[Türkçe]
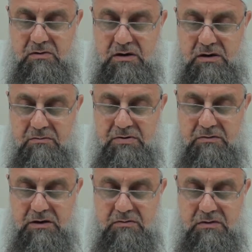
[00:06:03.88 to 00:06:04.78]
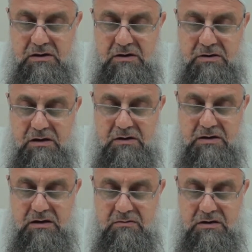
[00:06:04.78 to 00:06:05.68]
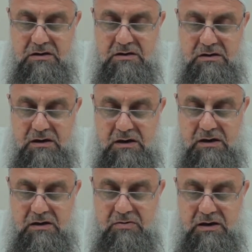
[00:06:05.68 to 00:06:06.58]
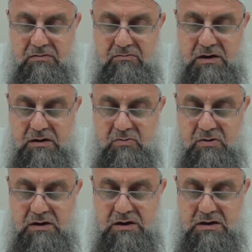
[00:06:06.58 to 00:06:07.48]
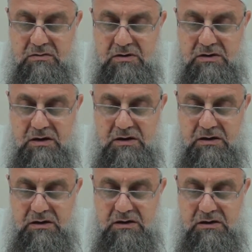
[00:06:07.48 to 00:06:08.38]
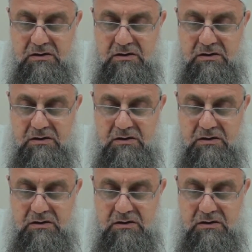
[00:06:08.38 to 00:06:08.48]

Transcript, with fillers: orada. Bir de baktım ki İbrahim Aleyhisselam sırtını Beyt-i Mamur'a yaslanmış haldeydi.